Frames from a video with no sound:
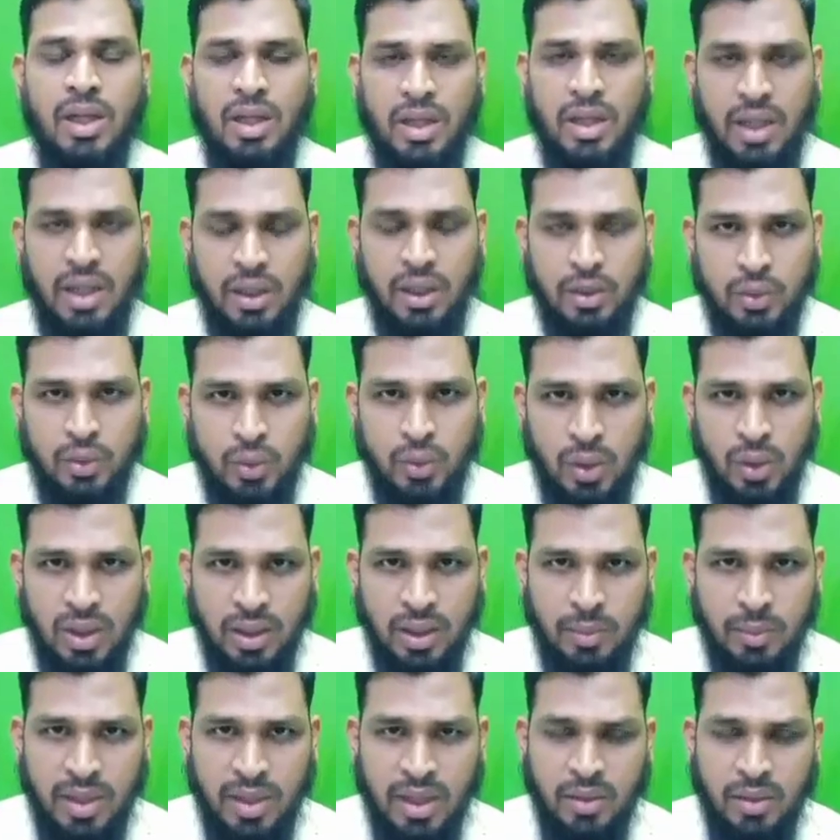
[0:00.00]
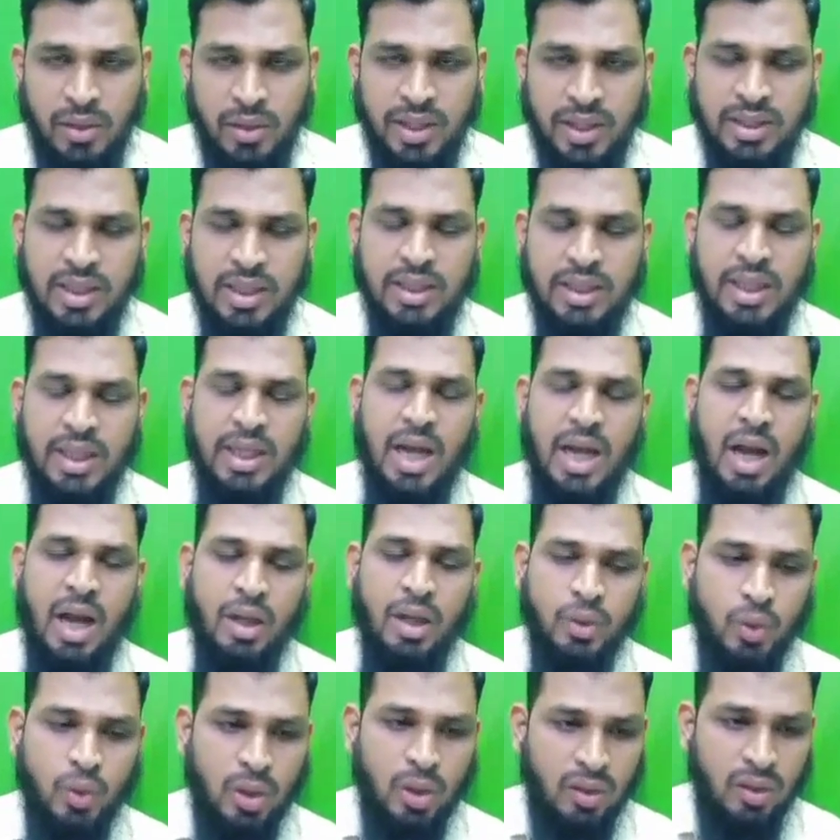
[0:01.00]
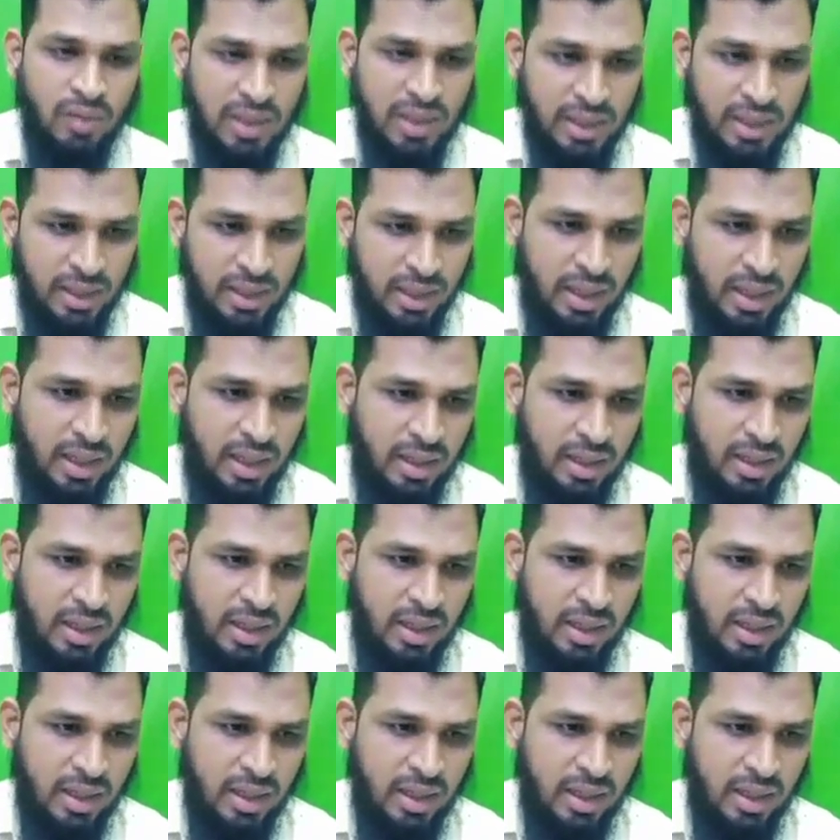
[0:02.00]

எனக்கு தொலை நபி என்னுடைய தந்தைக்காக தொலைவையுங்கள்